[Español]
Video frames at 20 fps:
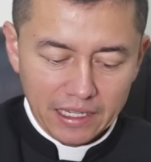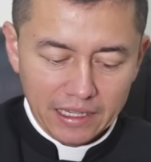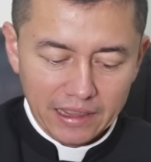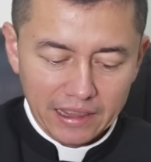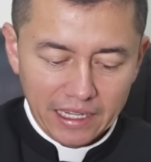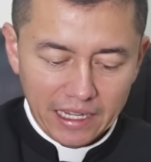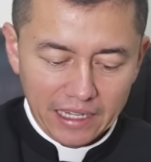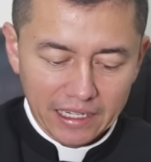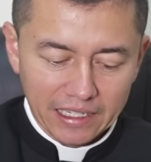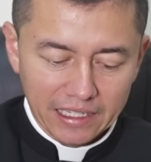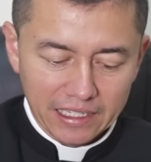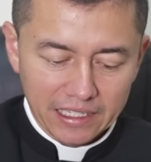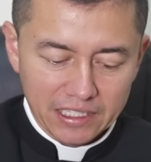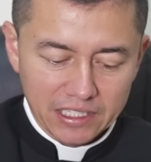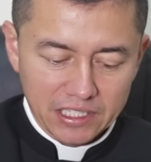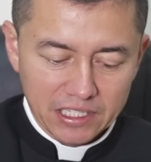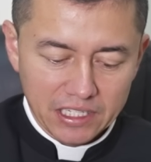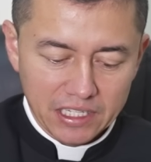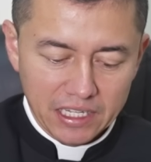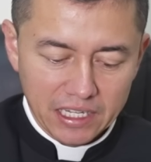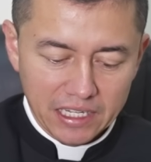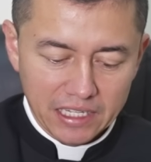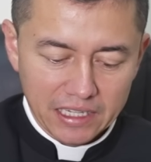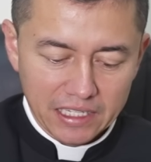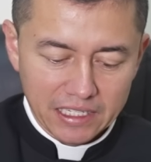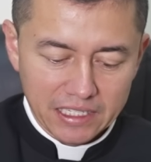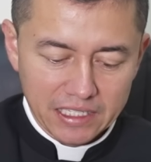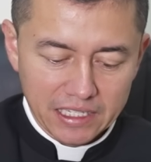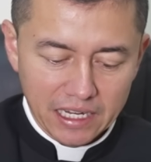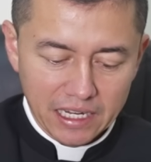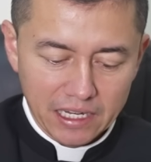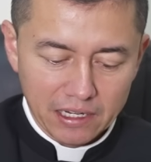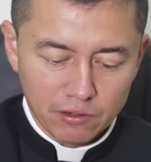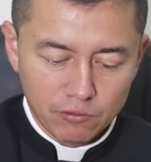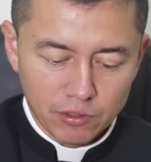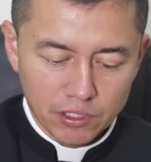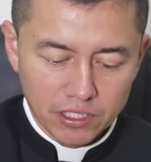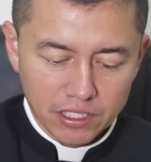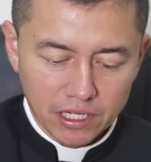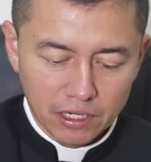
la crecida de las aguas